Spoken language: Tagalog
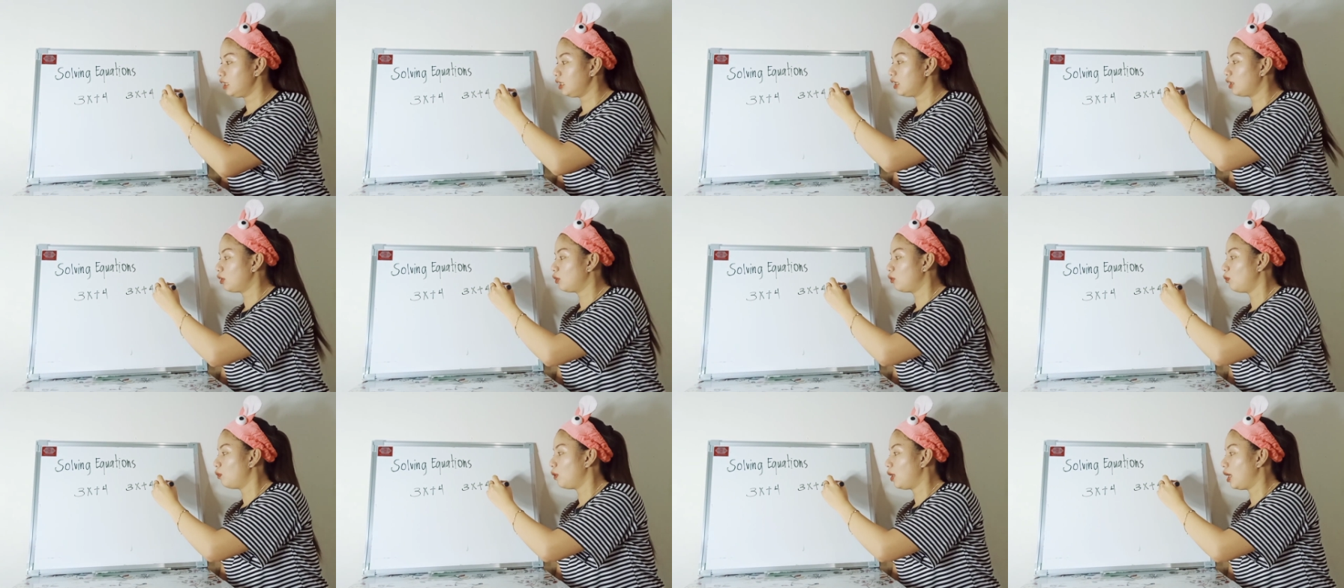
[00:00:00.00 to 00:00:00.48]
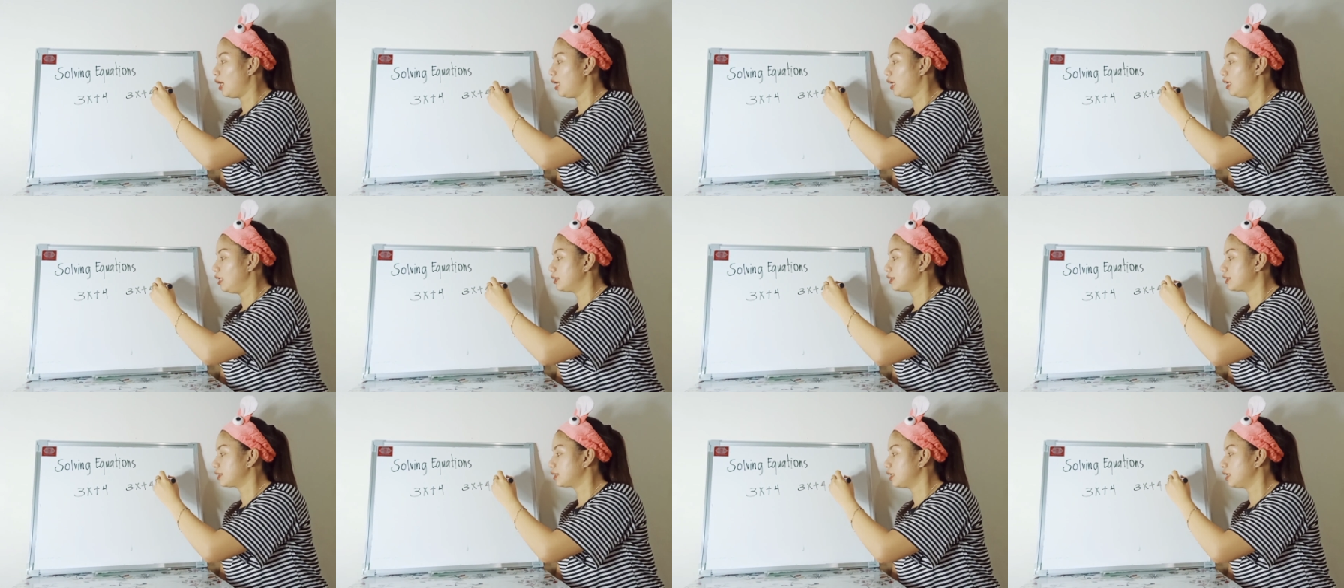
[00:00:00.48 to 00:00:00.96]

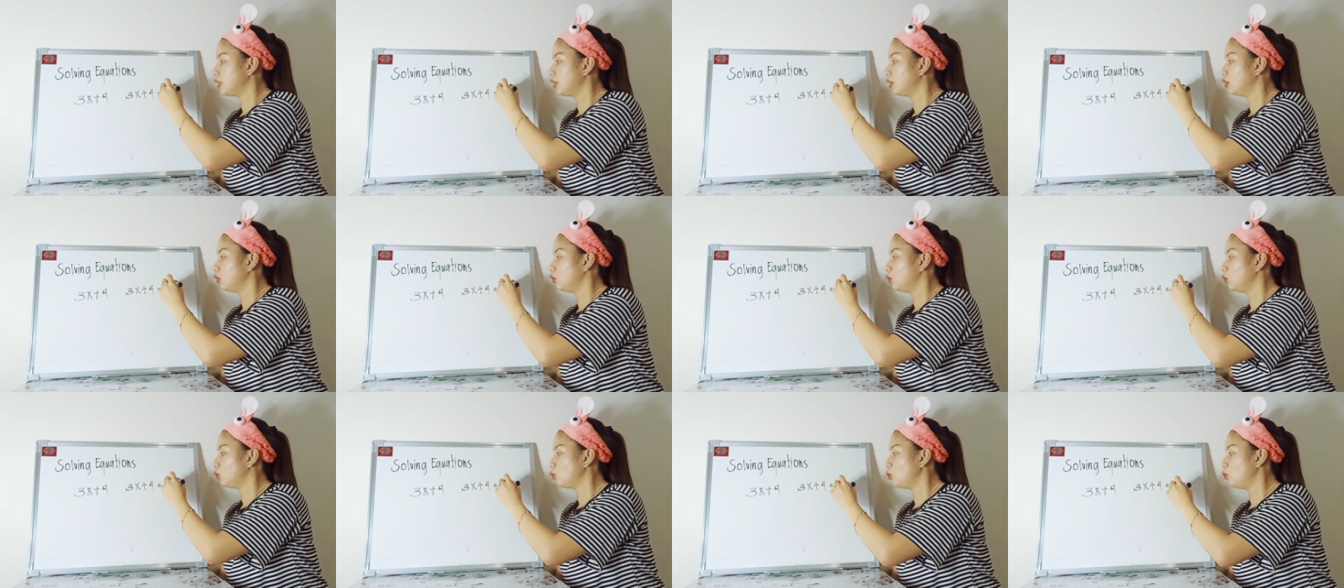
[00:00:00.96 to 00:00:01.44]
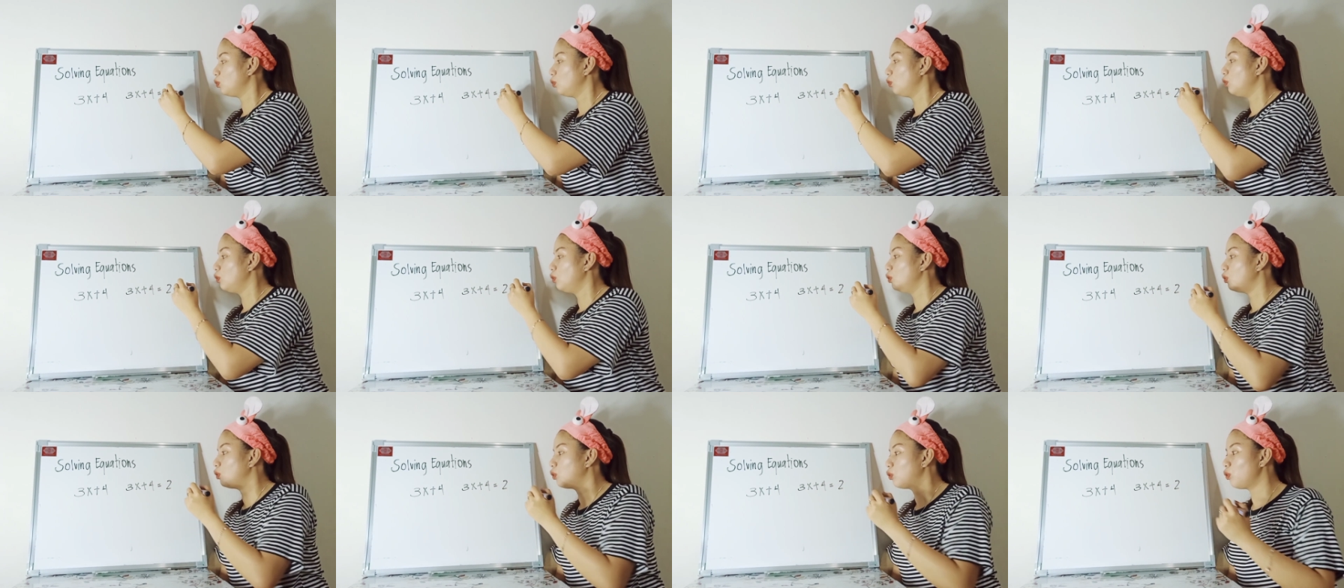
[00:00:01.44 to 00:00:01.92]
equals
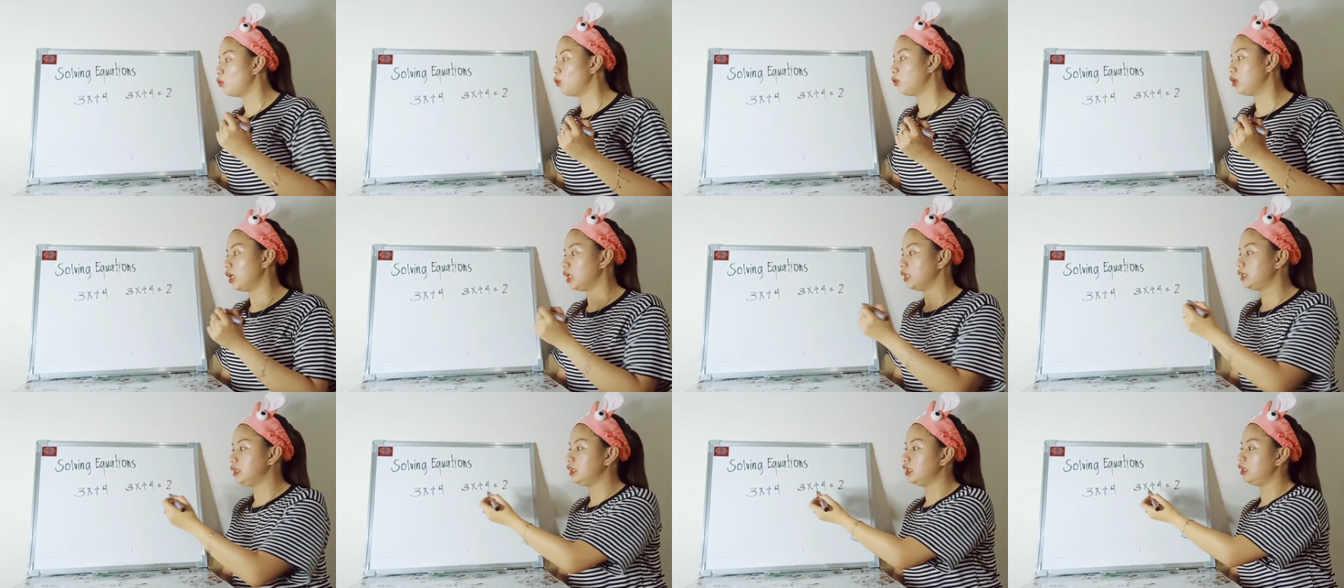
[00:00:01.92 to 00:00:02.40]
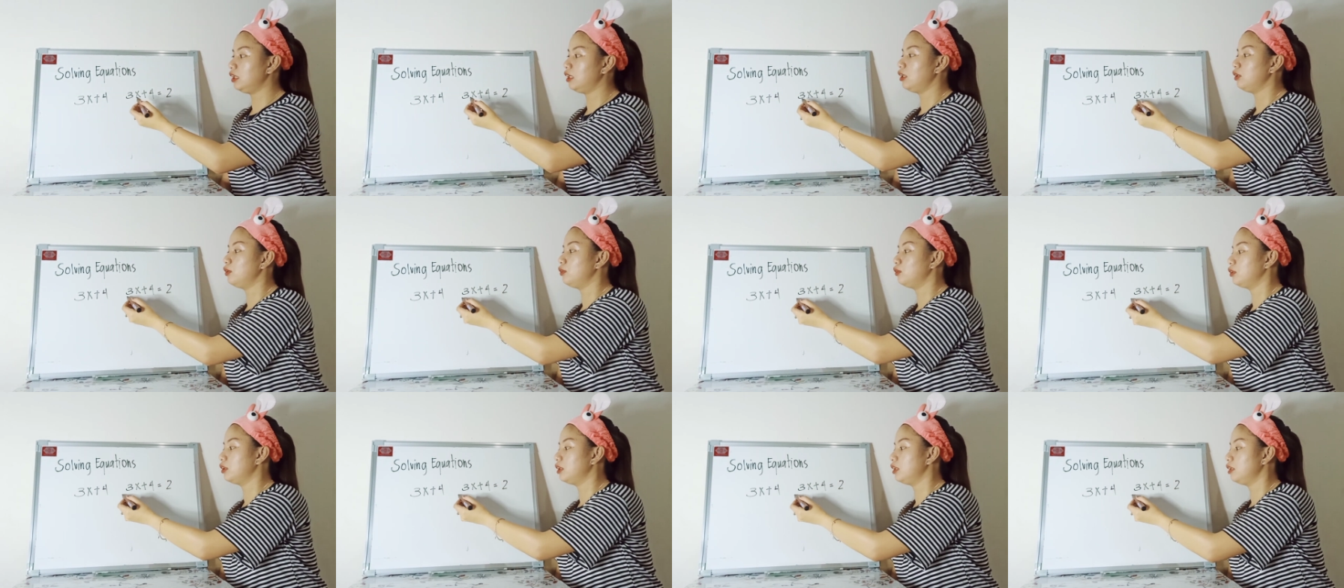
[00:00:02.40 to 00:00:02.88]
2, kung ganyan na
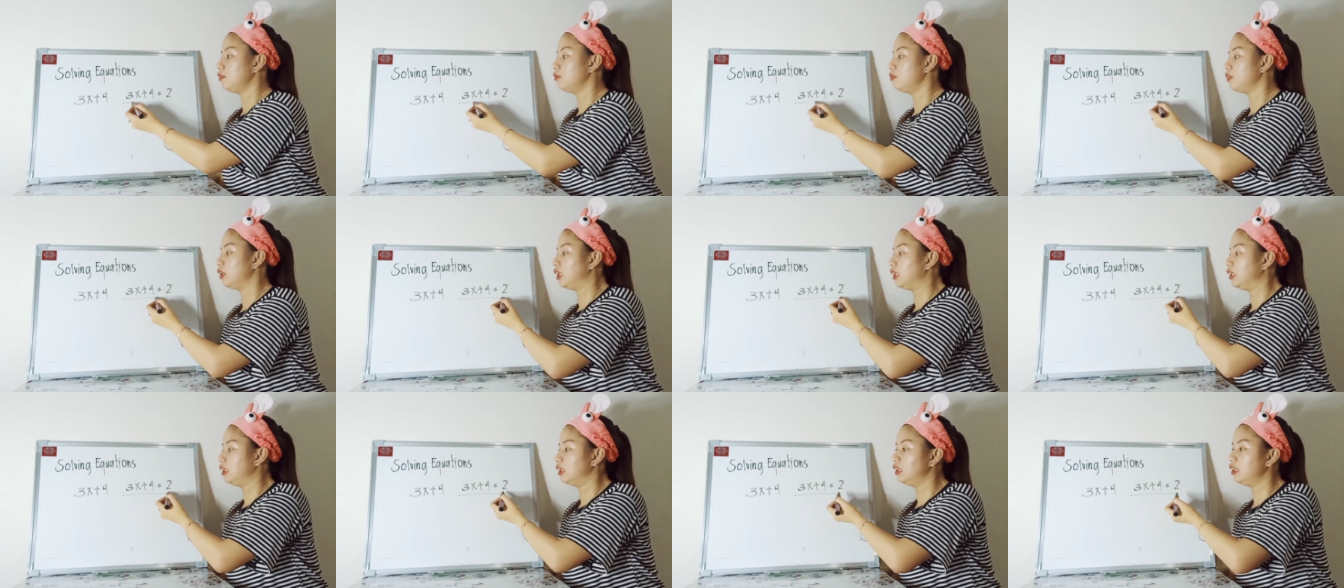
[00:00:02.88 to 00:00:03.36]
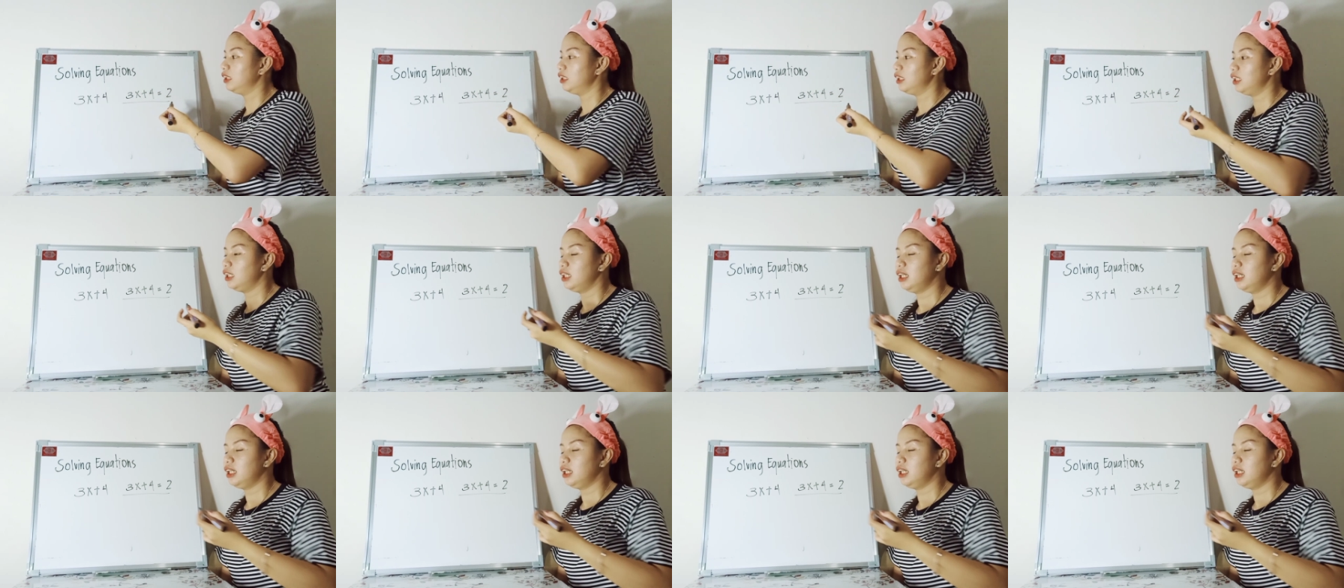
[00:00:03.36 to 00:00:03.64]
yung given,